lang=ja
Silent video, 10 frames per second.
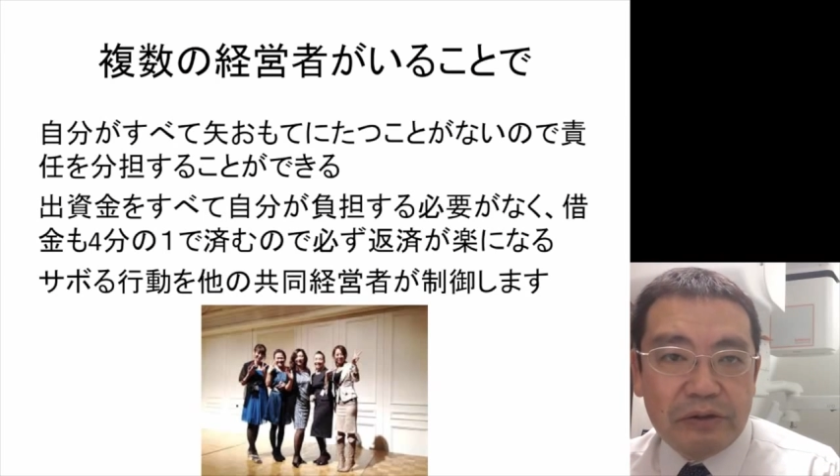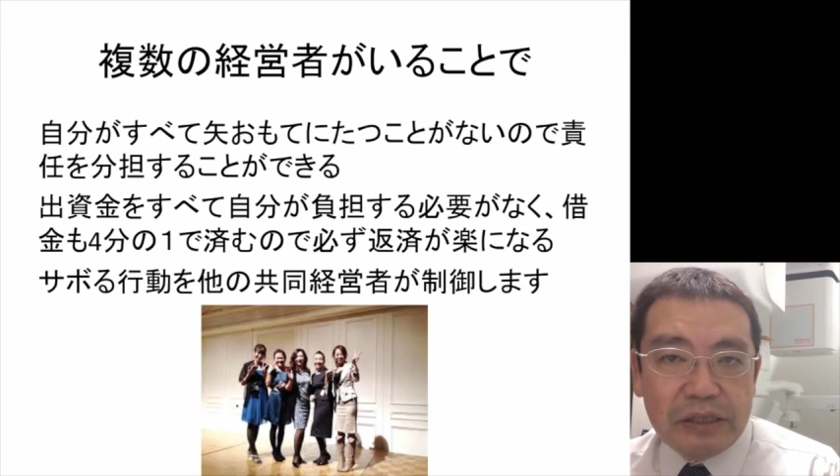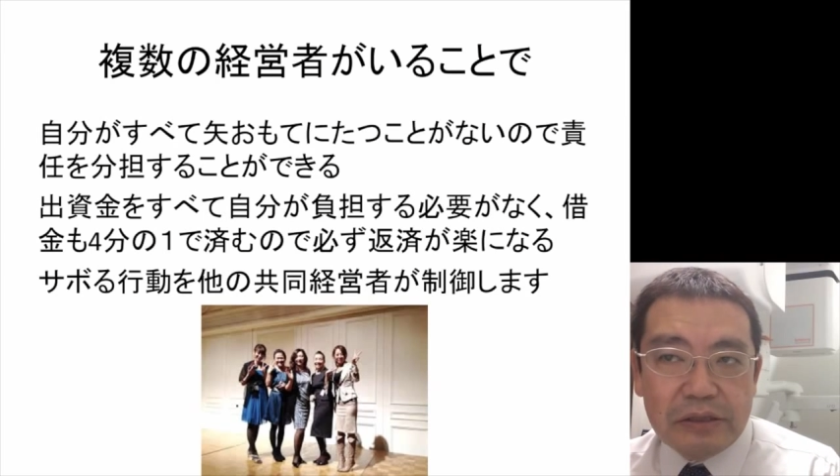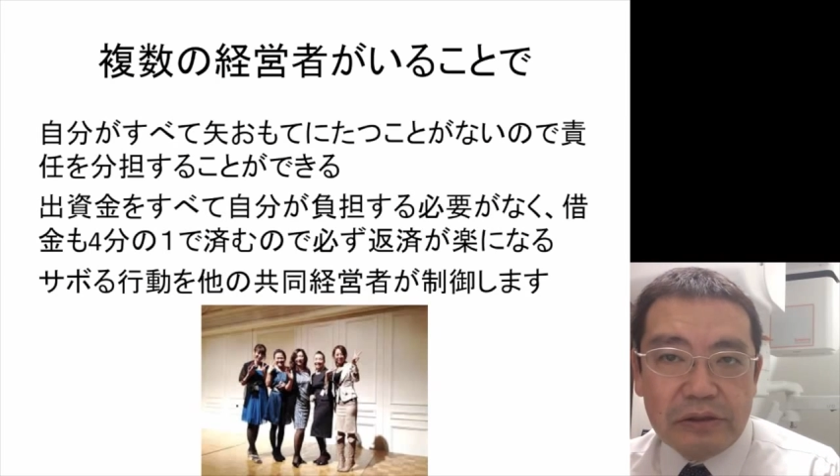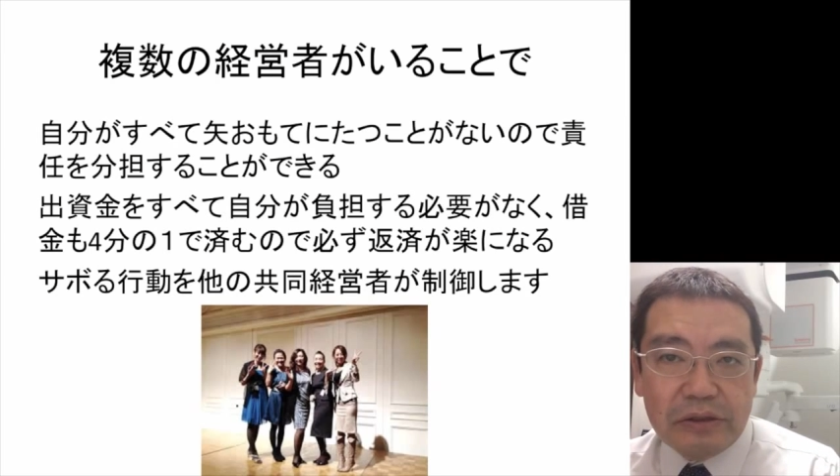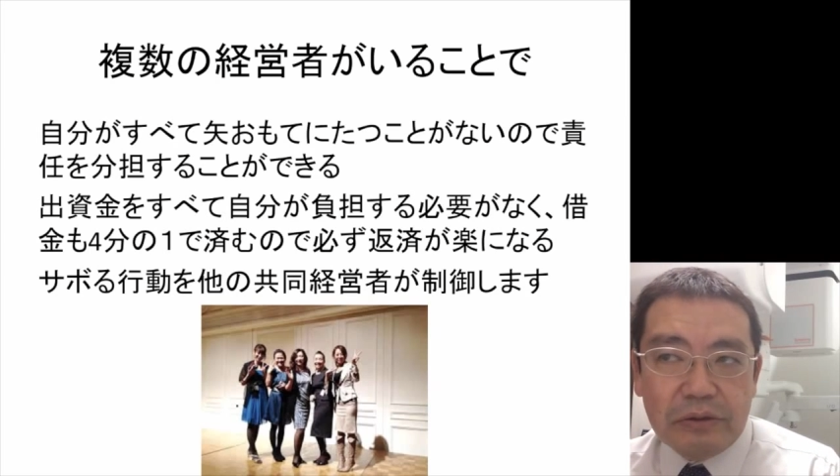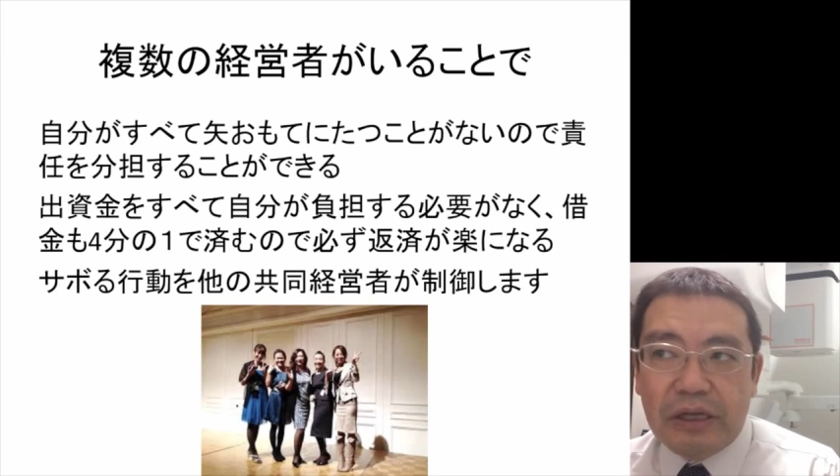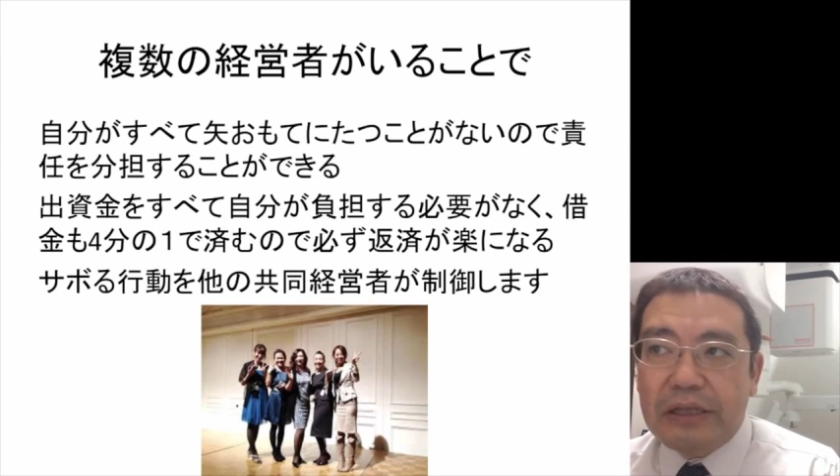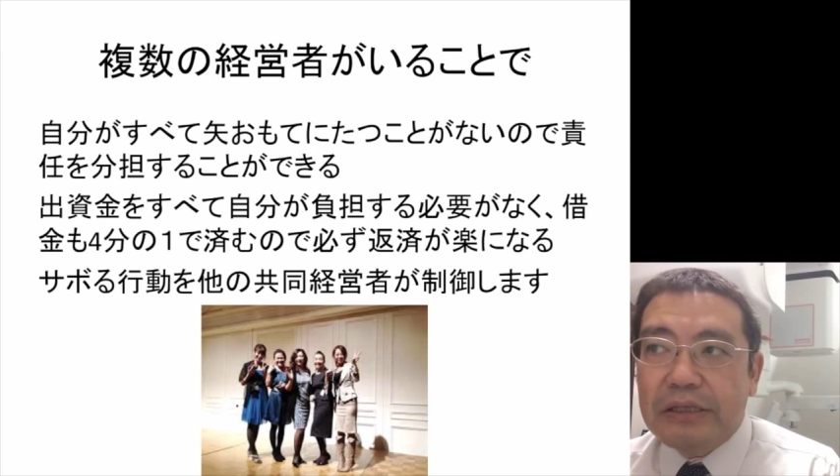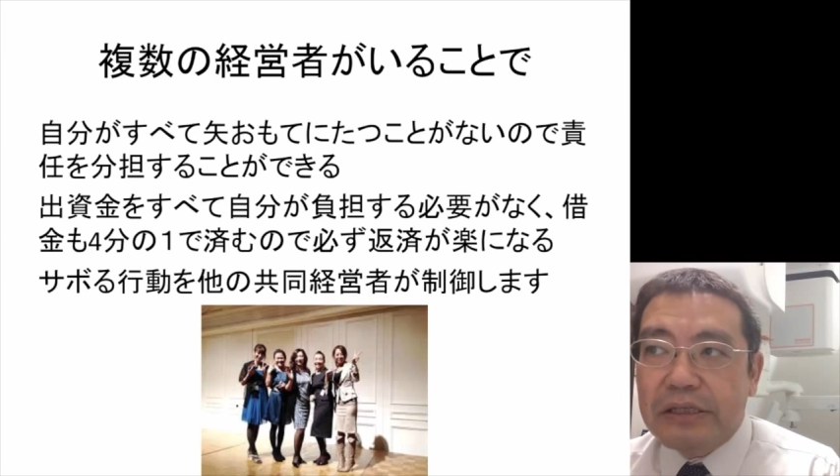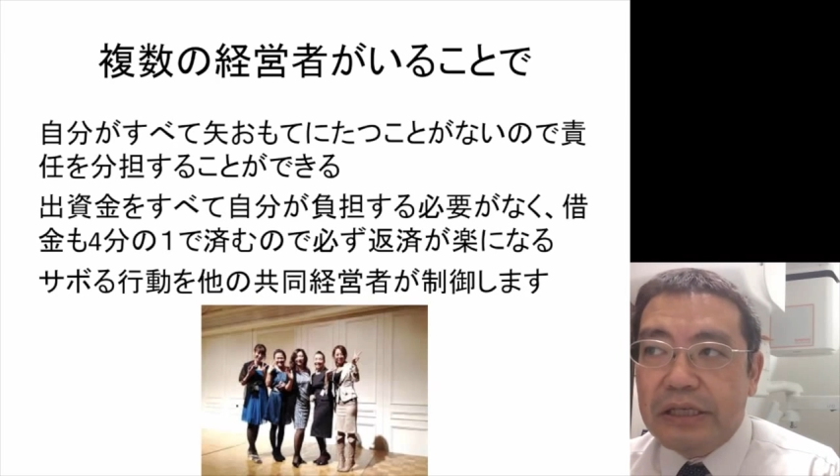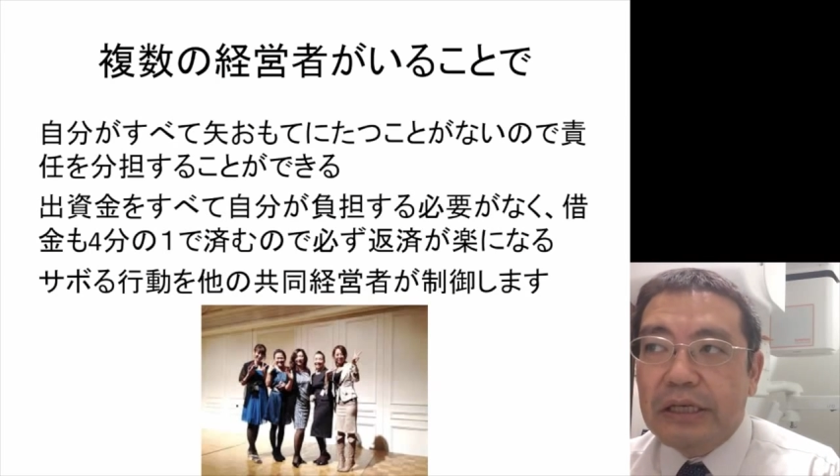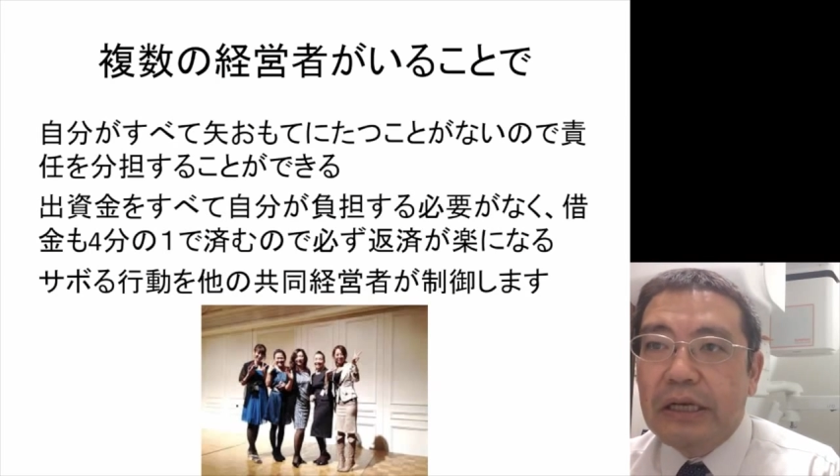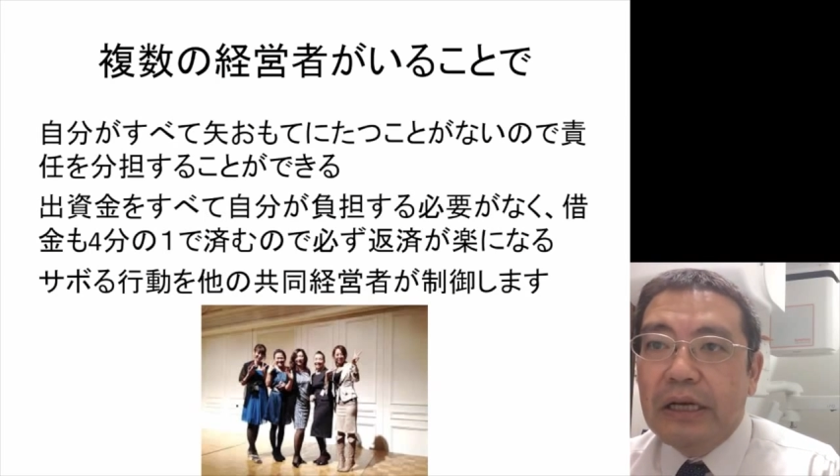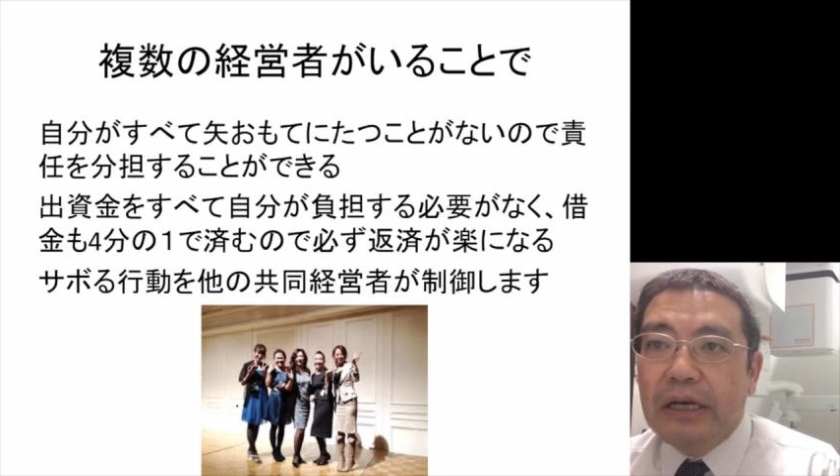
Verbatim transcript: 負担する必要ないですし、